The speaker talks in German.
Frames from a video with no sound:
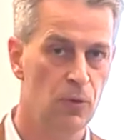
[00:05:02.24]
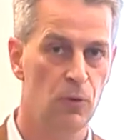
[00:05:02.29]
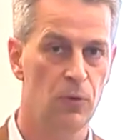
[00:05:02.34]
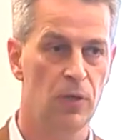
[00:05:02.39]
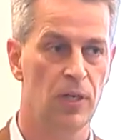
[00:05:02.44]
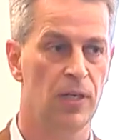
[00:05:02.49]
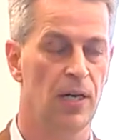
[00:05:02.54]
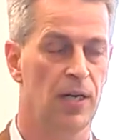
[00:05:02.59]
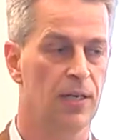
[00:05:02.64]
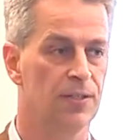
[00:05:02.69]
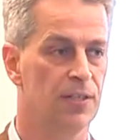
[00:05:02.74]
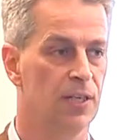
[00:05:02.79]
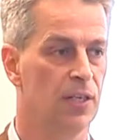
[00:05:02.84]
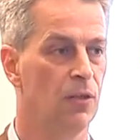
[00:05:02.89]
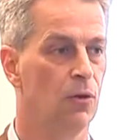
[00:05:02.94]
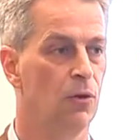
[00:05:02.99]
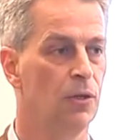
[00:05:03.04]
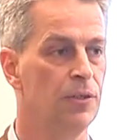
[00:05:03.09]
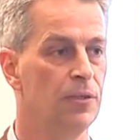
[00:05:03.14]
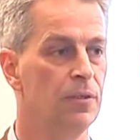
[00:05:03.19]
180
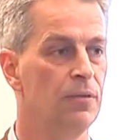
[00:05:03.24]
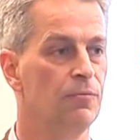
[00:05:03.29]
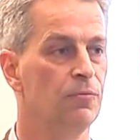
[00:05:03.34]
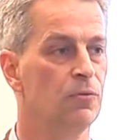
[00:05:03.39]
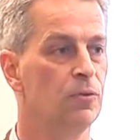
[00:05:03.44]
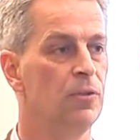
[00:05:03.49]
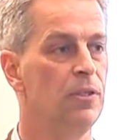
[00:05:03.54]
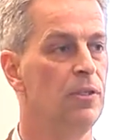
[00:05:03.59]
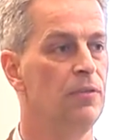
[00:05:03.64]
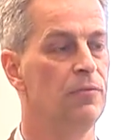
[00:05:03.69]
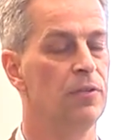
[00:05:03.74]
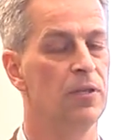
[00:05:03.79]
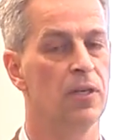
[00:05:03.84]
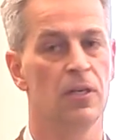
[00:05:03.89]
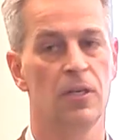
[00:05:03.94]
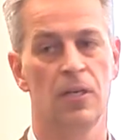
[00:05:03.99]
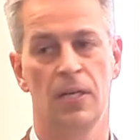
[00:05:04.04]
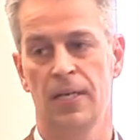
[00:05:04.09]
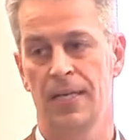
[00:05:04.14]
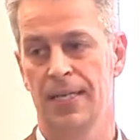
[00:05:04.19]
Leuten, für die wir
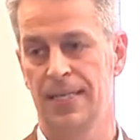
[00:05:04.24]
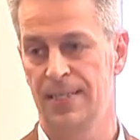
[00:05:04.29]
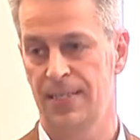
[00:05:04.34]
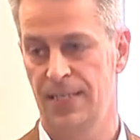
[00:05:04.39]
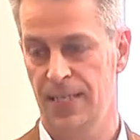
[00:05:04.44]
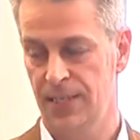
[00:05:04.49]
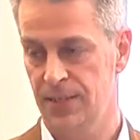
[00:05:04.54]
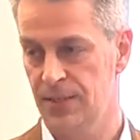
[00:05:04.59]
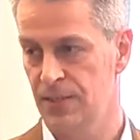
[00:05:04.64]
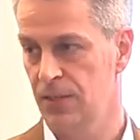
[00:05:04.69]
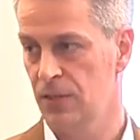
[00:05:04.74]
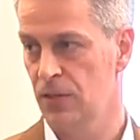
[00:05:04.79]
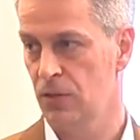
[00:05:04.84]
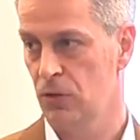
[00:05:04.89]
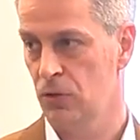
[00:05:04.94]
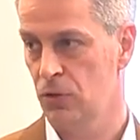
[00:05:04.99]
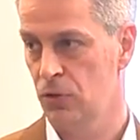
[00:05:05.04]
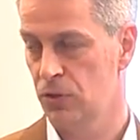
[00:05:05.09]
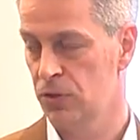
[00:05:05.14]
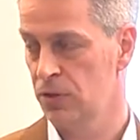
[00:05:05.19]
16
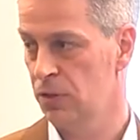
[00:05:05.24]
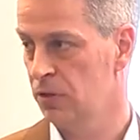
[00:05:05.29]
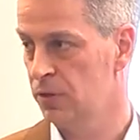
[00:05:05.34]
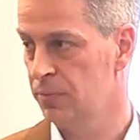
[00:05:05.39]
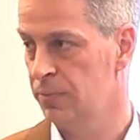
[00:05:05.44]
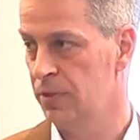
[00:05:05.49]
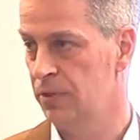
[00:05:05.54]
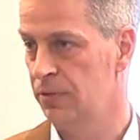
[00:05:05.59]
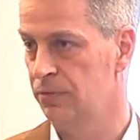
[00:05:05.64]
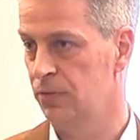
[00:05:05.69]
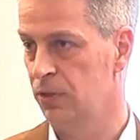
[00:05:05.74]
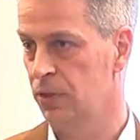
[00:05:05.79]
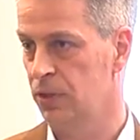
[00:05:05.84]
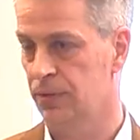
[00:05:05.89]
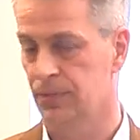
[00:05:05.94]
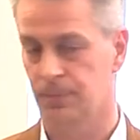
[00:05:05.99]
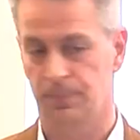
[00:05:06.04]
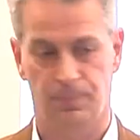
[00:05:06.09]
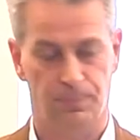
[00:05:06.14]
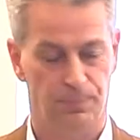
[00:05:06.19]
Coaches ausbilden wollten.